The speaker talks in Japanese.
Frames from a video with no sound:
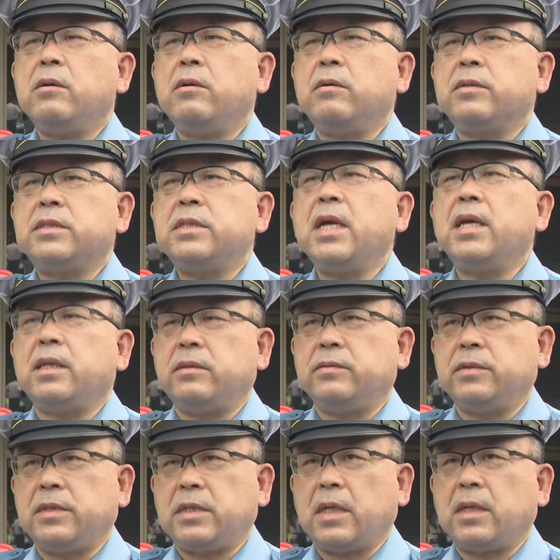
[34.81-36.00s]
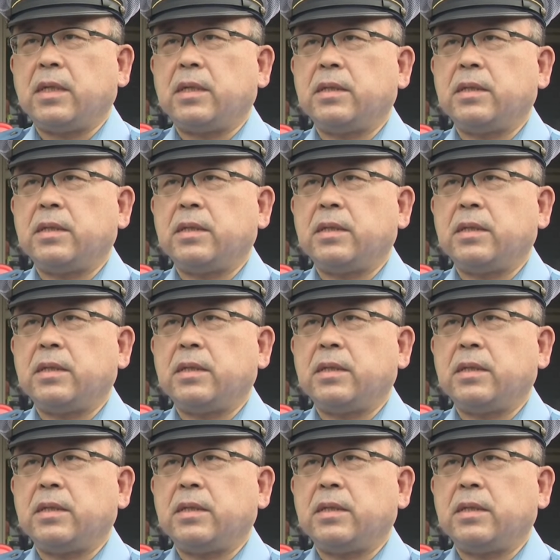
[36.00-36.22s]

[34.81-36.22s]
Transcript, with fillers: 我をしない運転